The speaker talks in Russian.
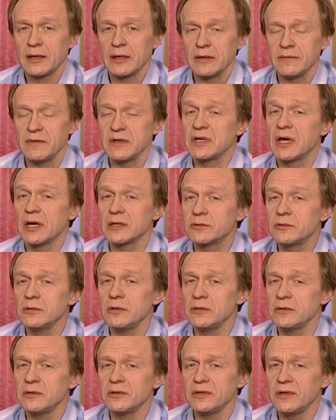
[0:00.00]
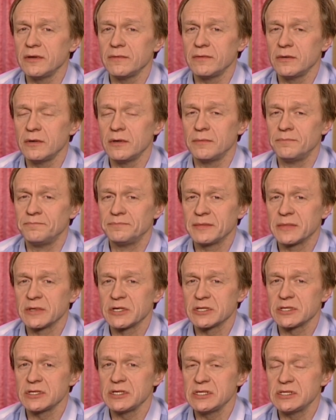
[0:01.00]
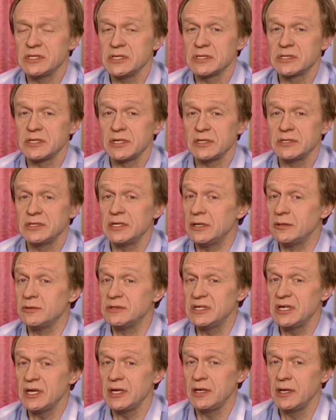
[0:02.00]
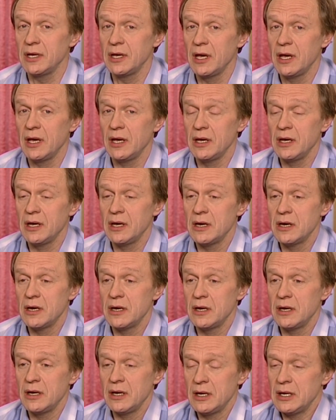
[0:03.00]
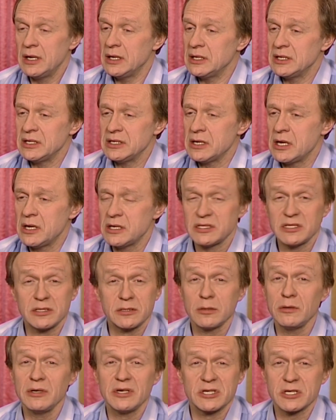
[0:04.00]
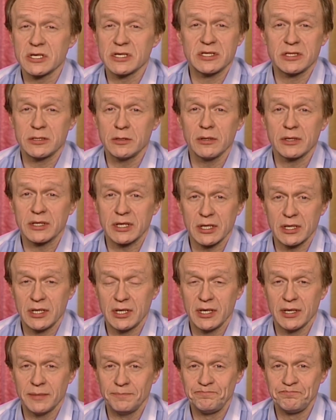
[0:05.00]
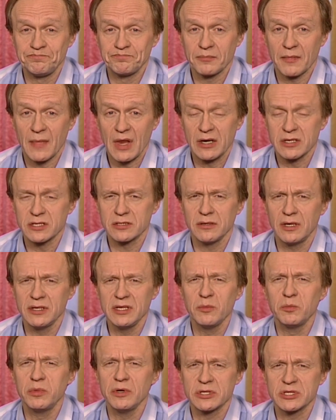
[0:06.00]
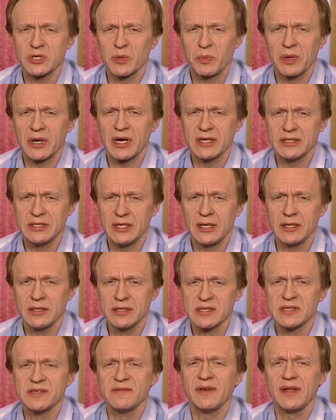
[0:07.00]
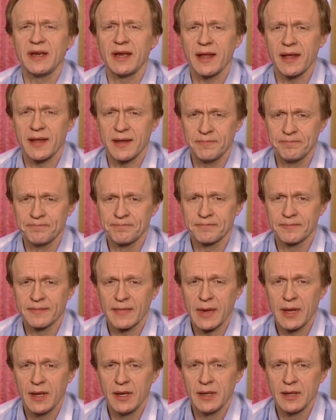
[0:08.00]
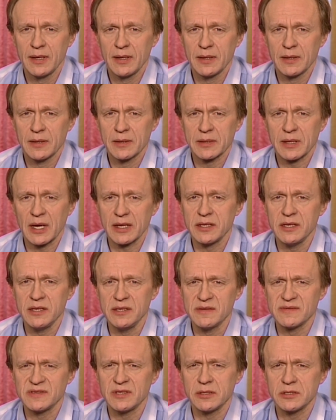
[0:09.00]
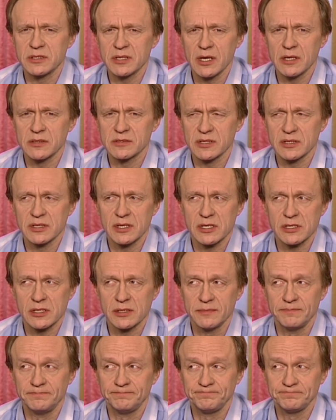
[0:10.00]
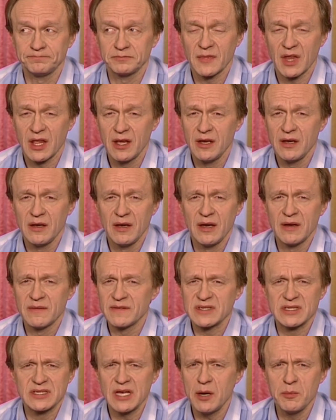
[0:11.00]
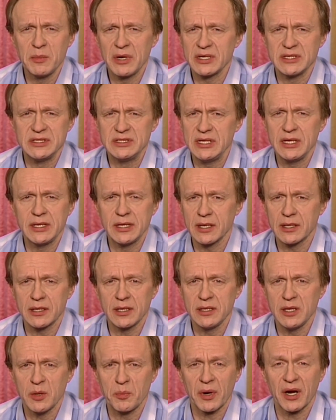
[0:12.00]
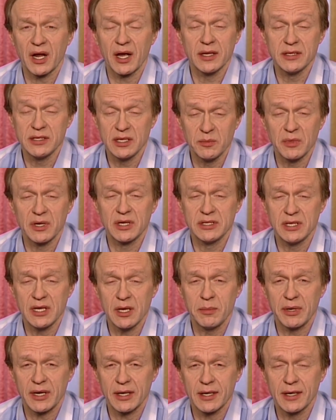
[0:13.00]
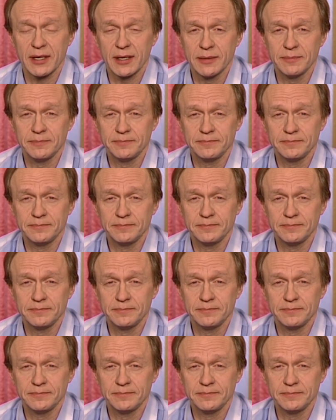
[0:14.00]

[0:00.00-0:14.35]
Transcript: Ведь готовил он его к жизни среди людей столь жестоких, что они больше походили на зверей, какие не встречаются даже в самых диких и непроходимых дебрях.